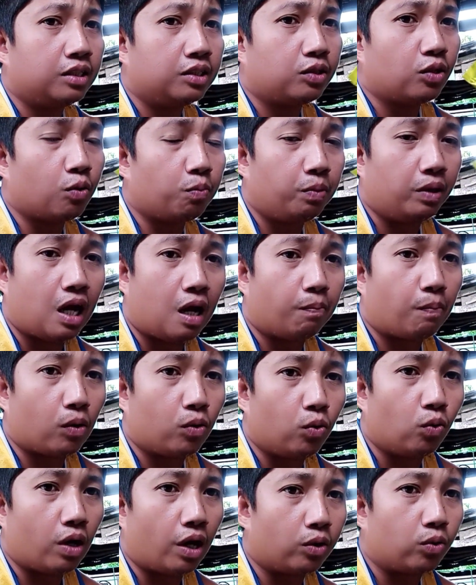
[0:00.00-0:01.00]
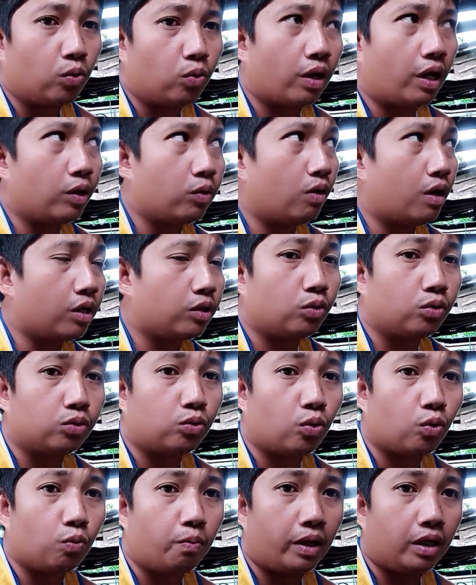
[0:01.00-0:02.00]
So, pinapakulay-kulay ko lang
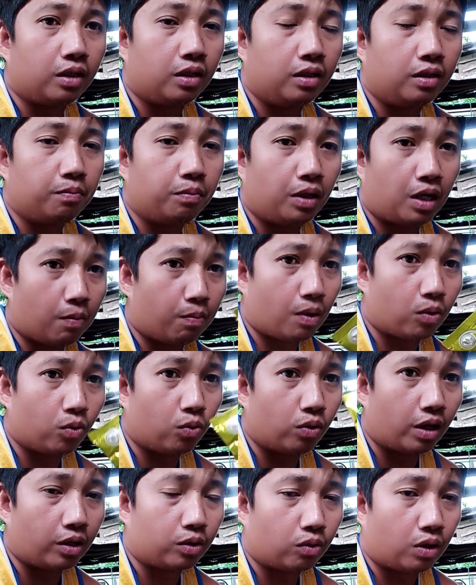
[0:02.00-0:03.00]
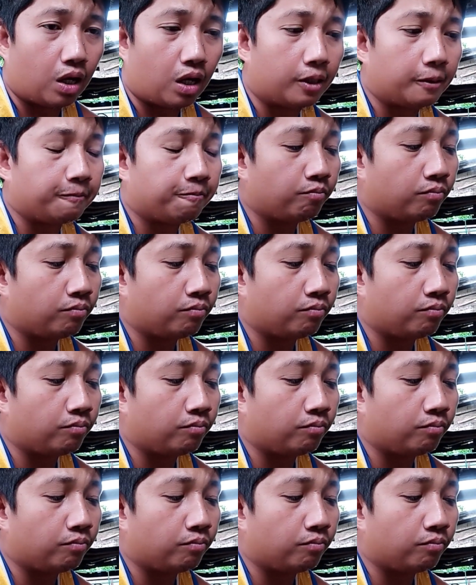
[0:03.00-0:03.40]
yung tubig. Pinapakulay ko lang.